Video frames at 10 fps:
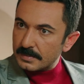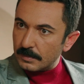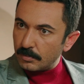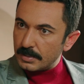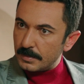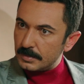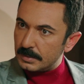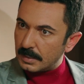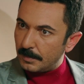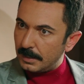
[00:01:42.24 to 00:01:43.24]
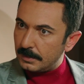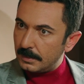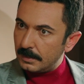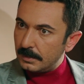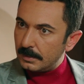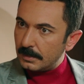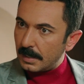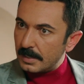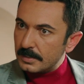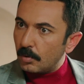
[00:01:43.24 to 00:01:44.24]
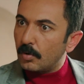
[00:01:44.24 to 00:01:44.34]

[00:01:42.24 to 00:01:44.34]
Ağzına vuracağım şimdi Kemal. Hayır